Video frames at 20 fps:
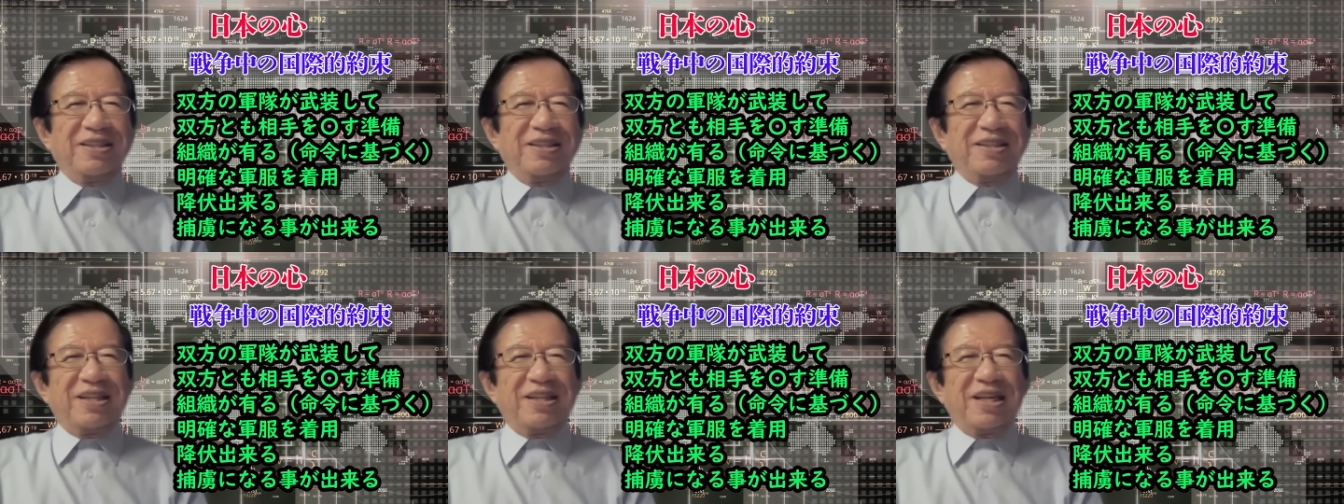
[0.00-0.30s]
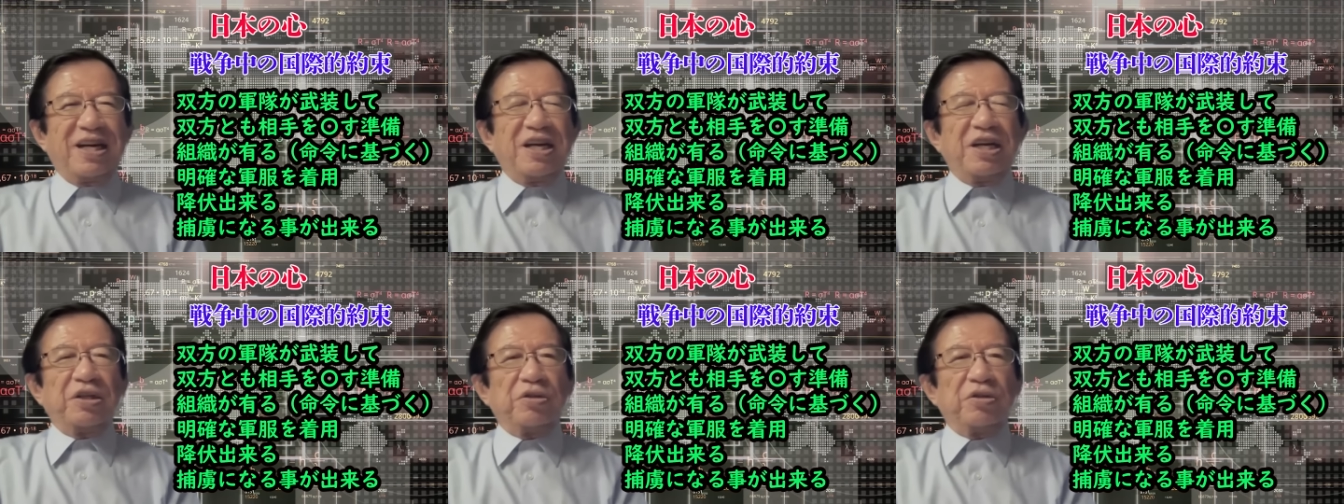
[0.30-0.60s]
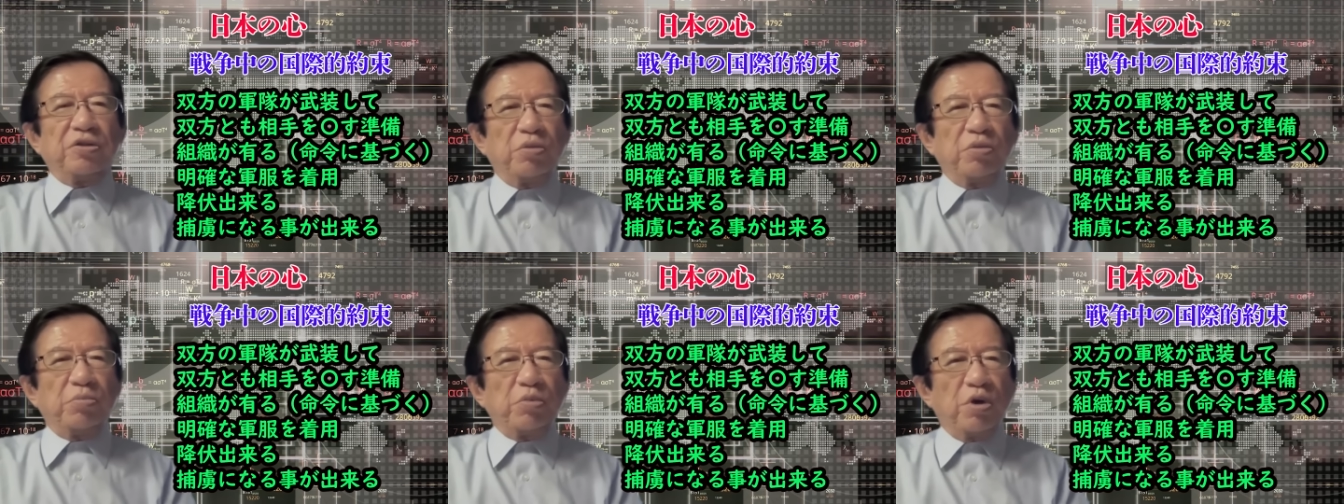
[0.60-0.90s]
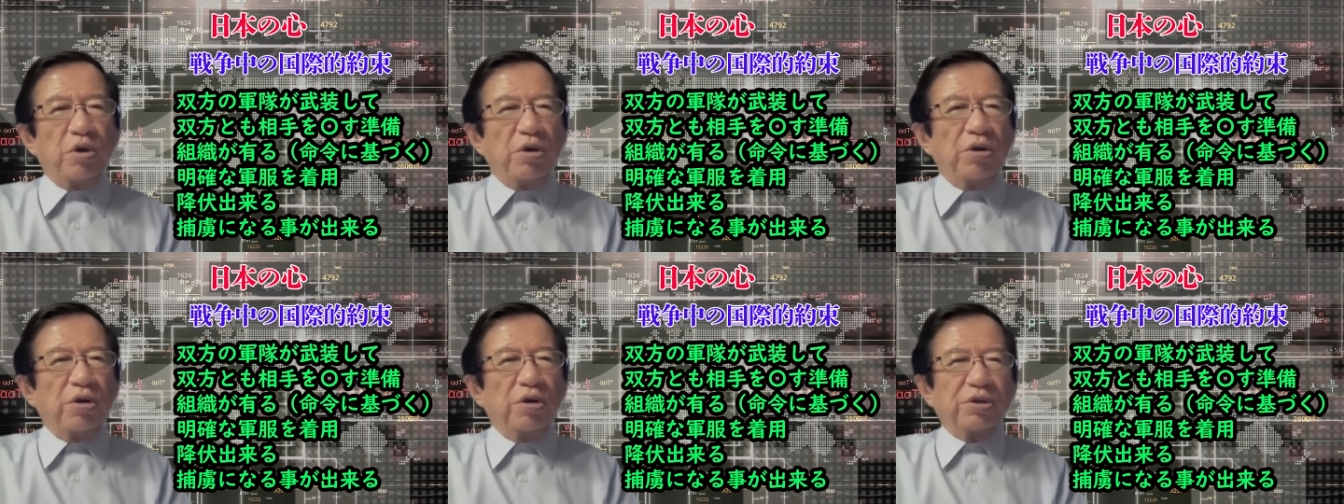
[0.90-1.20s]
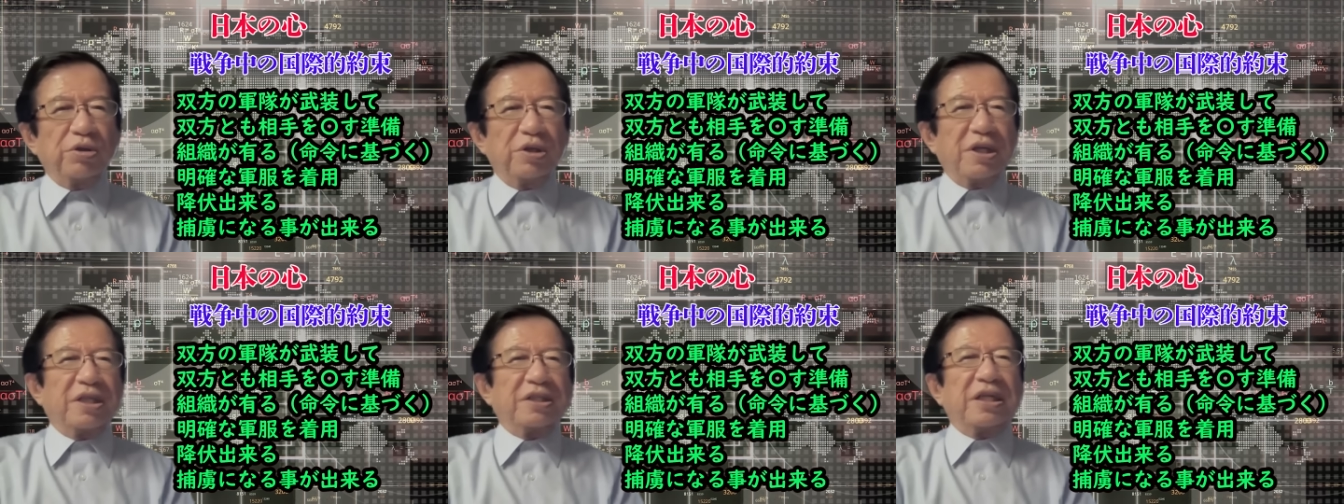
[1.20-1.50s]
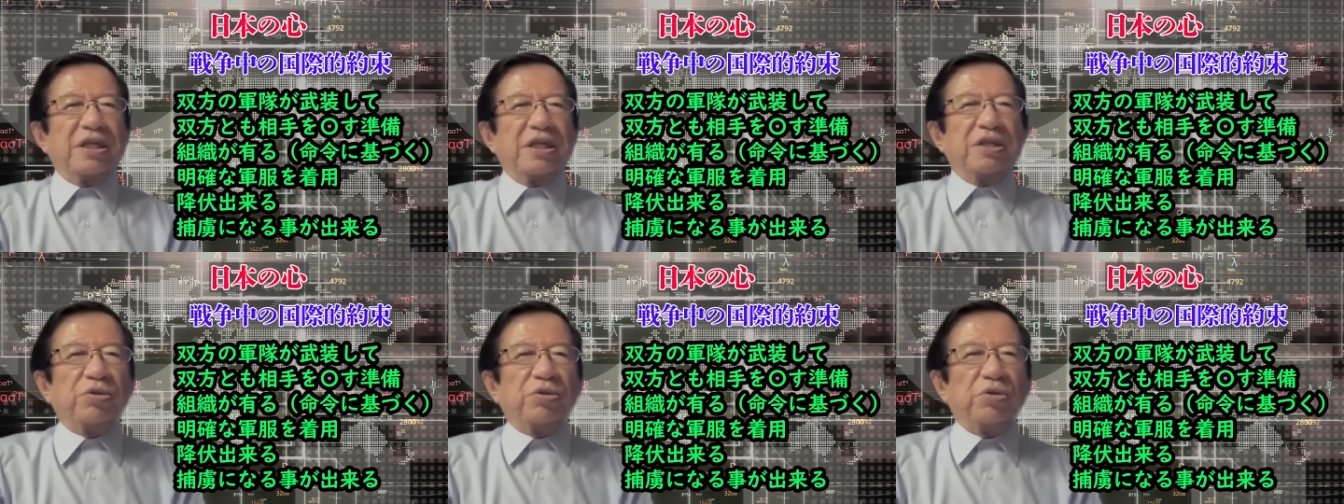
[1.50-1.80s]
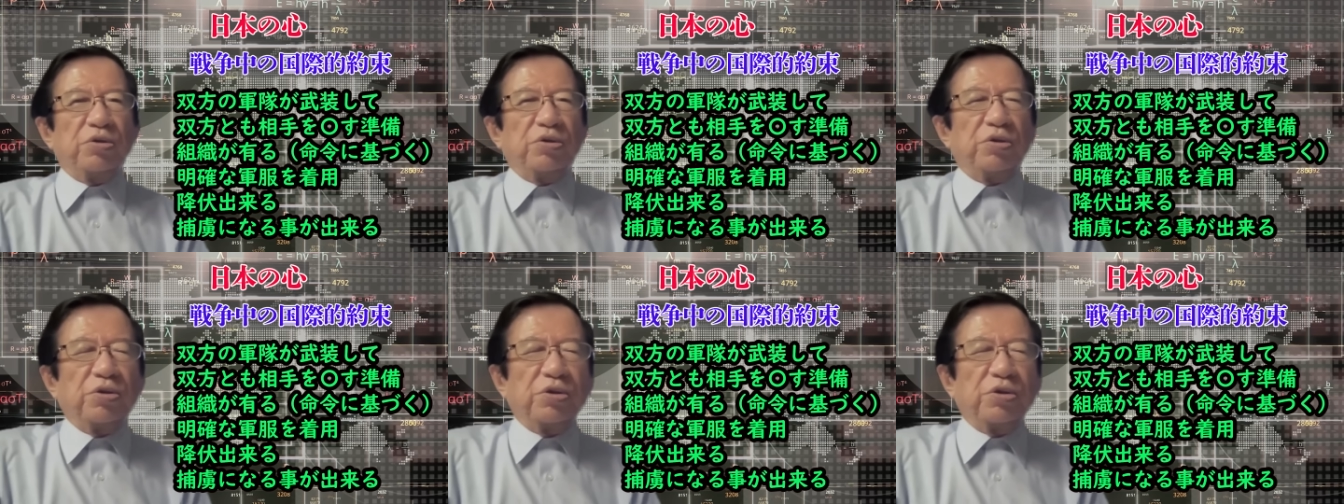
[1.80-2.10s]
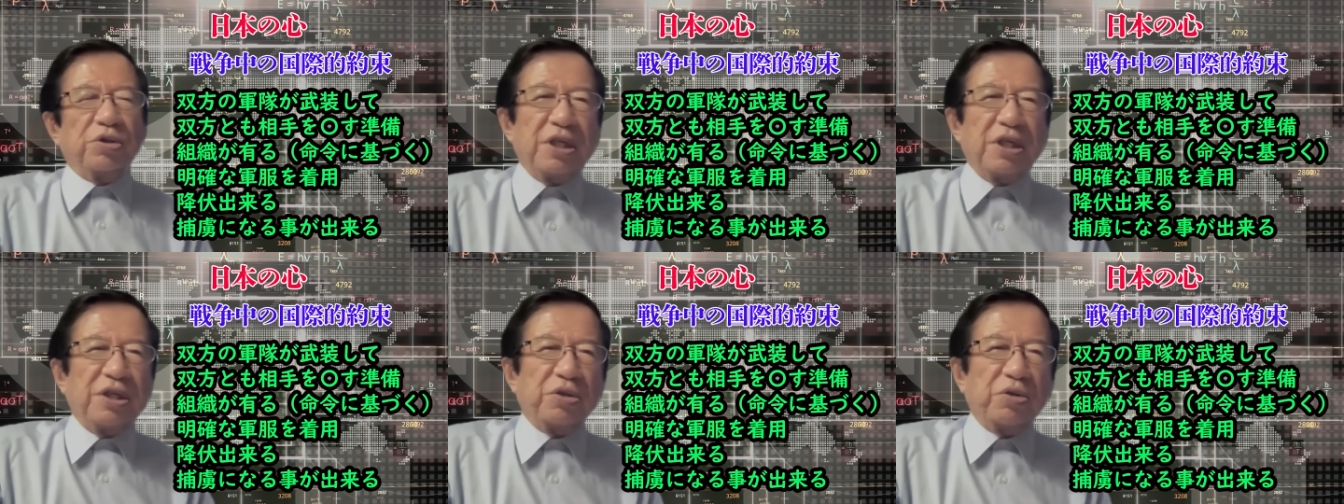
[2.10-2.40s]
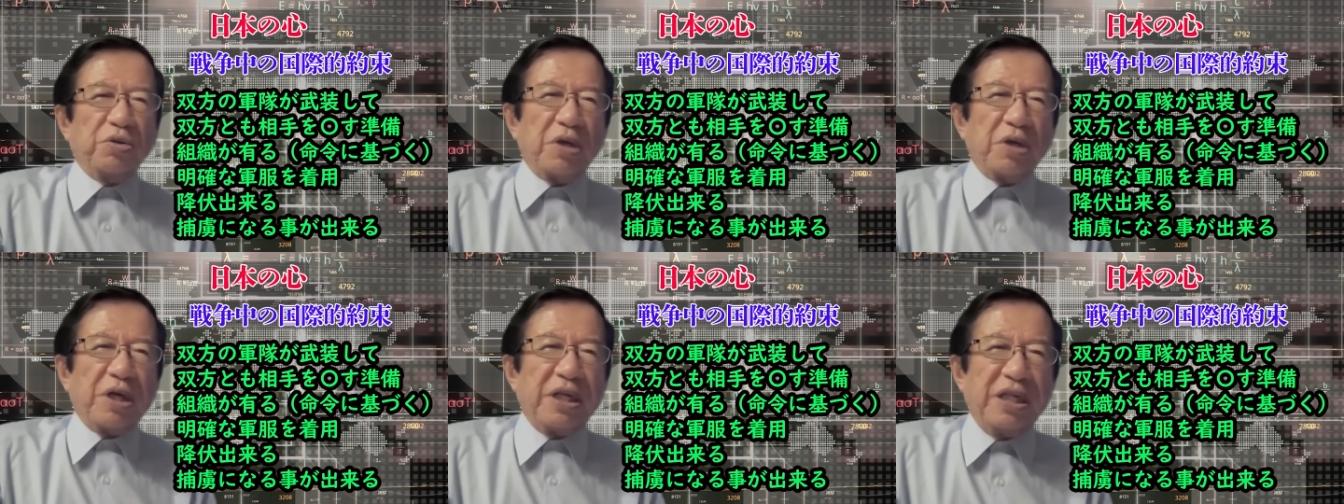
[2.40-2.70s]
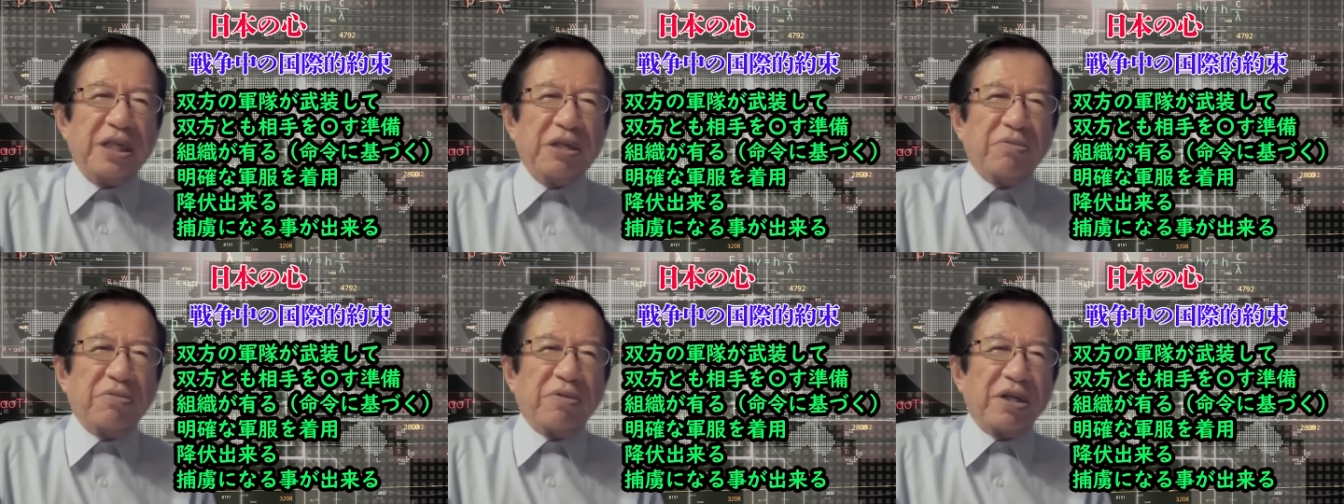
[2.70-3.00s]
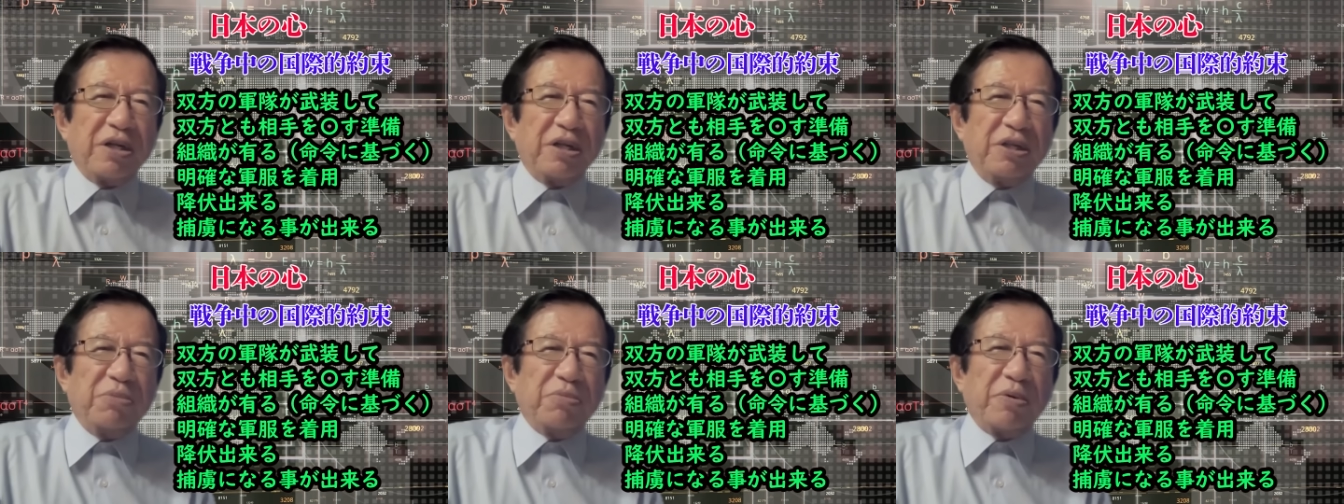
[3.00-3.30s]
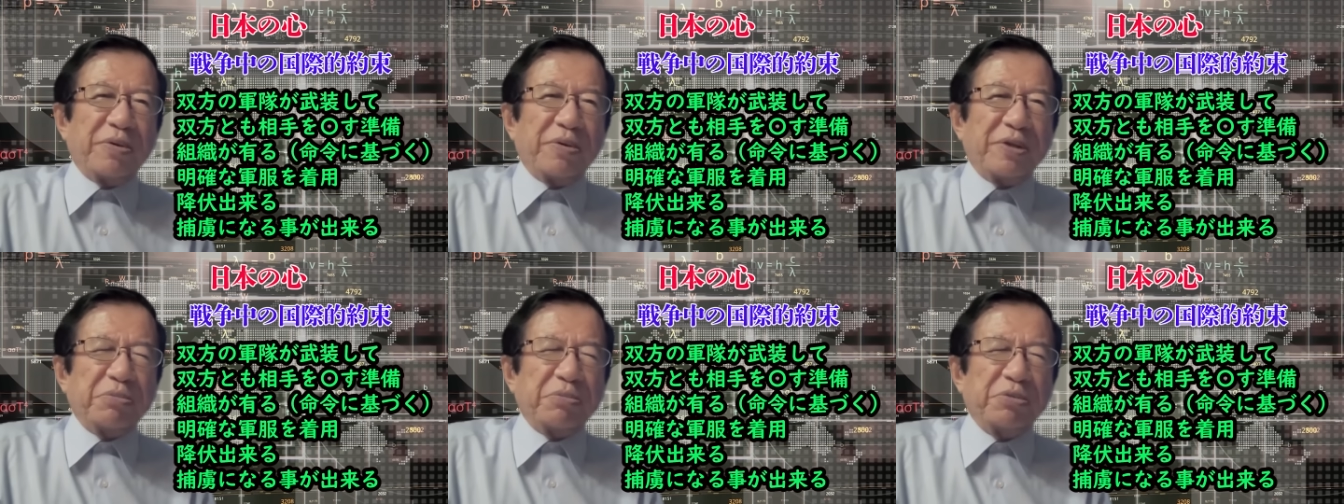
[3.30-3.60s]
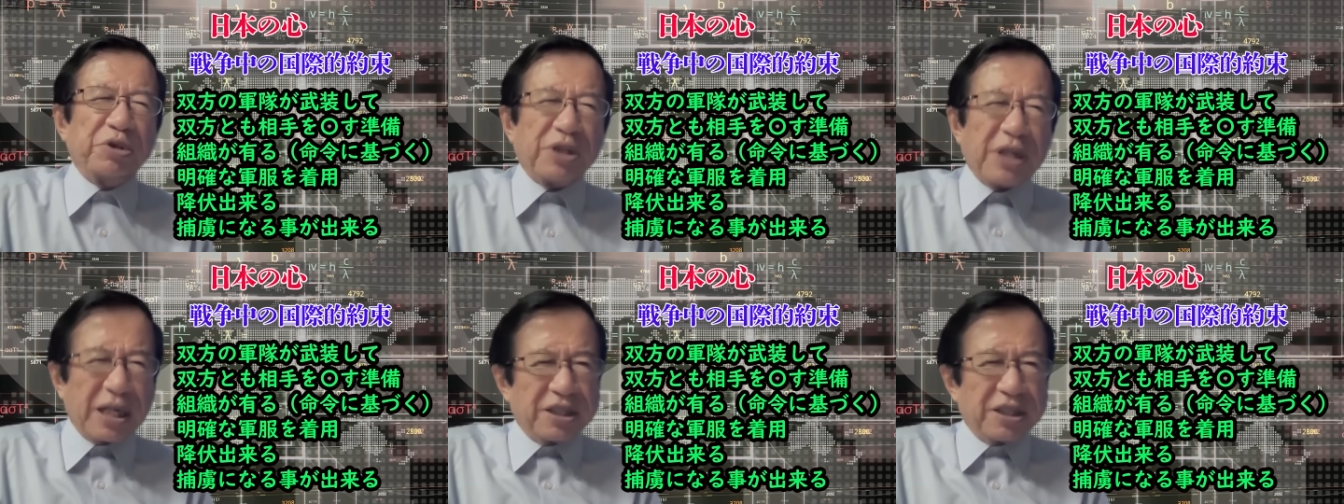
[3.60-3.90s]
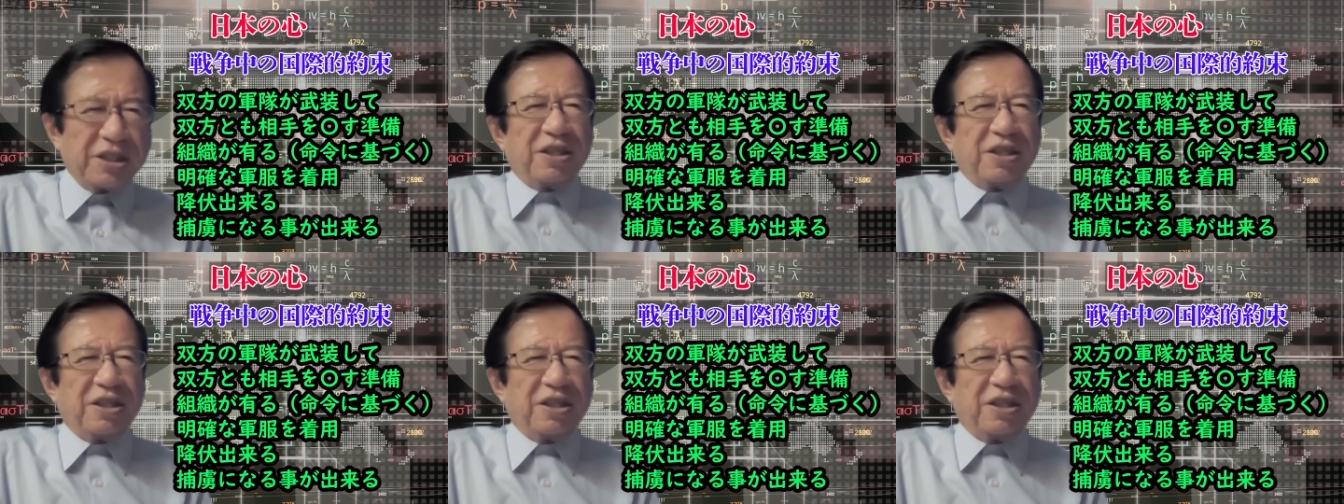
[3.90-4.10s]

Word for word: だけども、それが戦争、その戦争がいい悪いものは難し